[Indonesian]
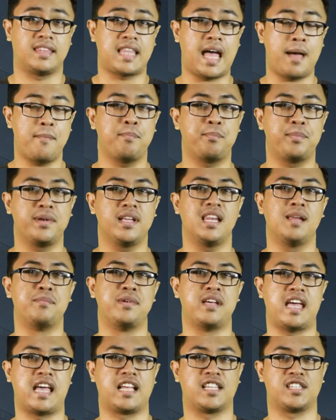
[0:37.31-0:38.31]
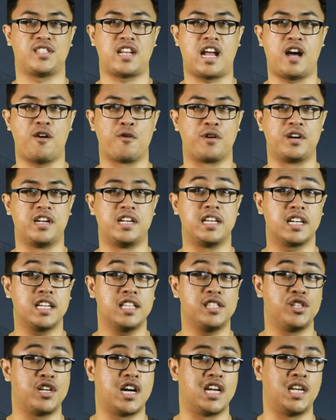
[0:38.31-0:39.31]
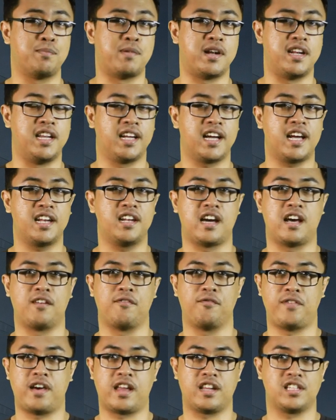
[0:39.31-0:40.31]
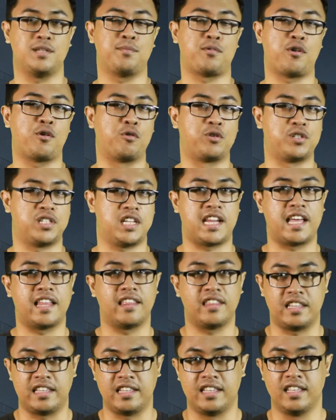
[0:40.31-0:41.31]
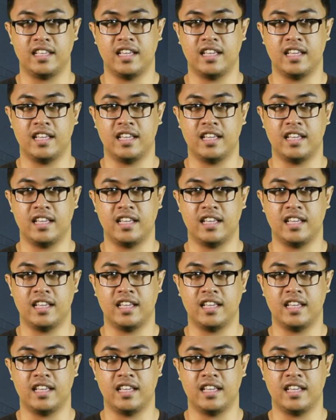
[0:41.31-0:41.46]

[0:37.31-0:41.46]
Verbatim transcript: tampil lebih extraordinary jika dibandingkan dengan versi produksinya nanti.